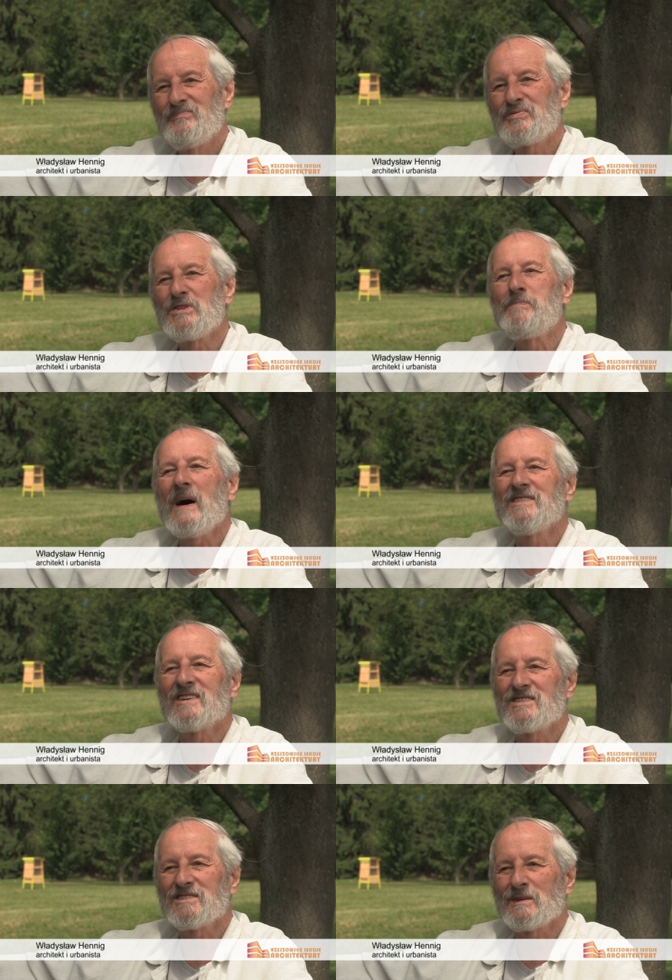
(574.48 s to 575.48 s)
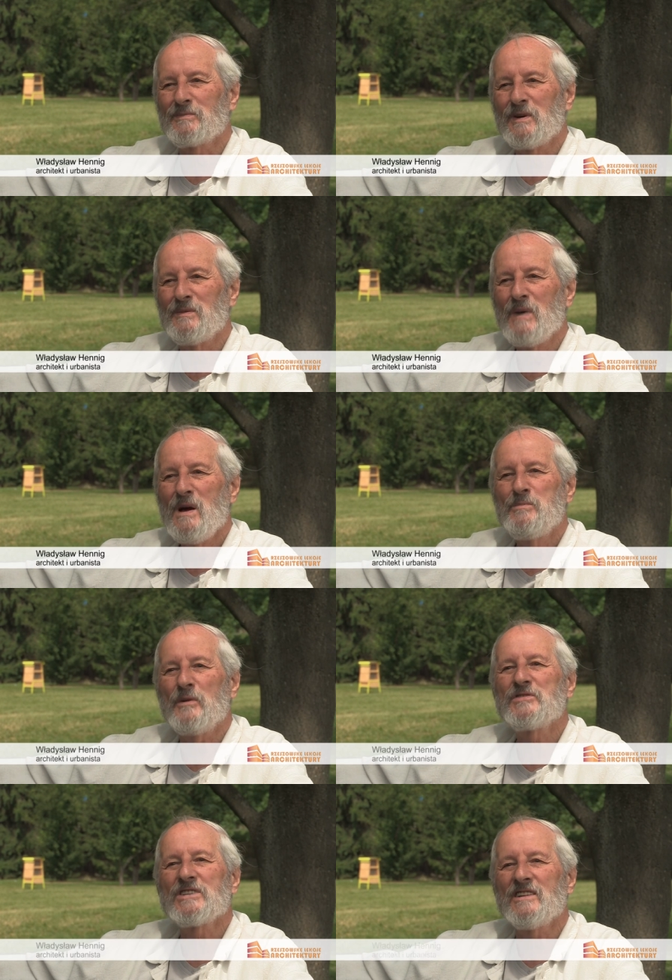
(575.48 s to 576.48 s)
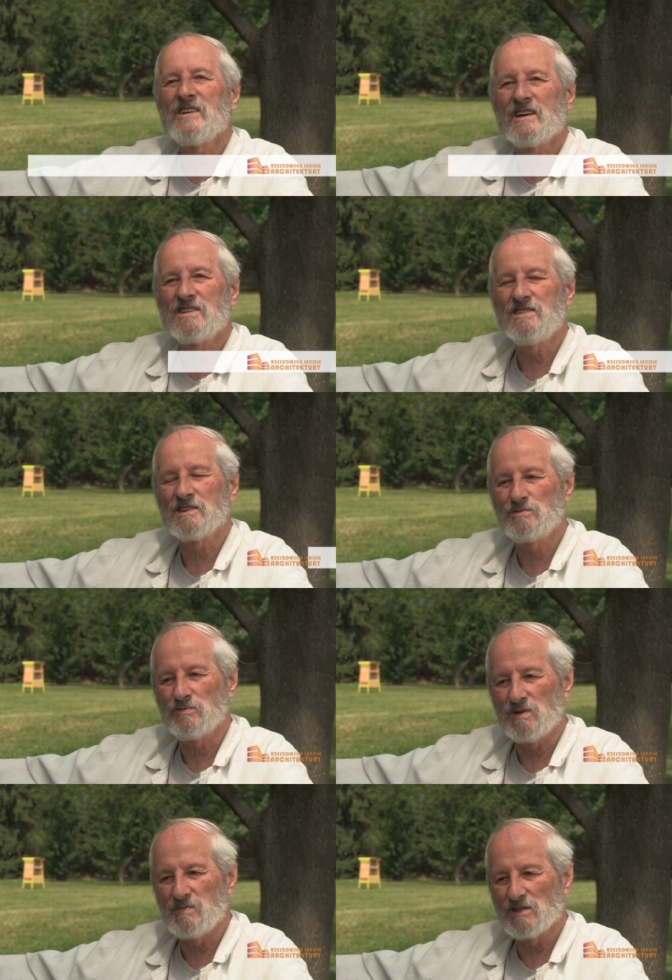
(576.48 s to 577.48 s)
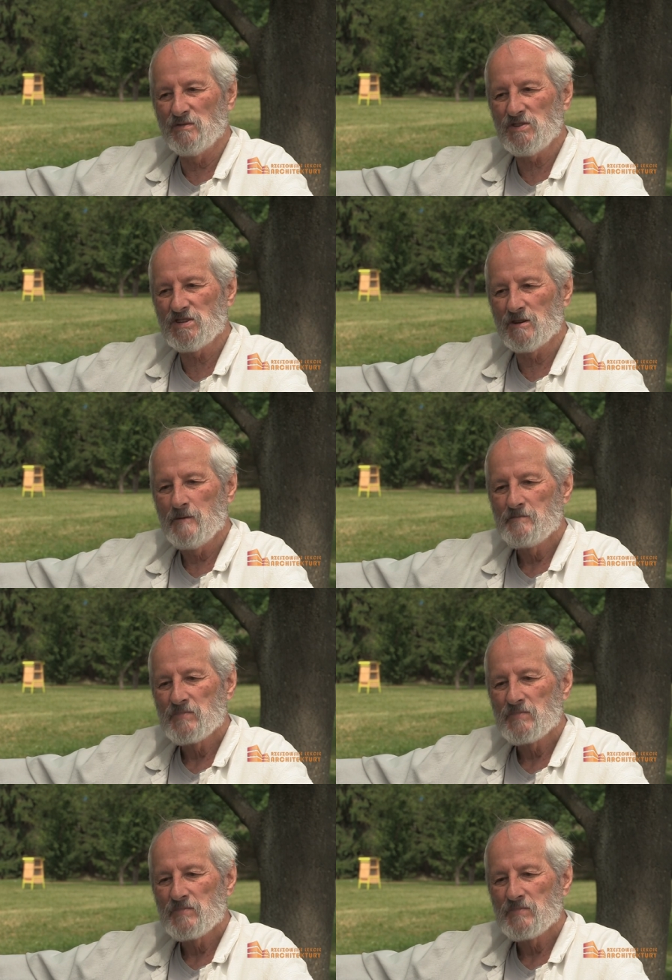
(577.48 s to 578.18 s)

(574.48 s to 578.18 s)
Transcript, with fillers: przypadek, że tak powiem, powstania architektury. Mianowicie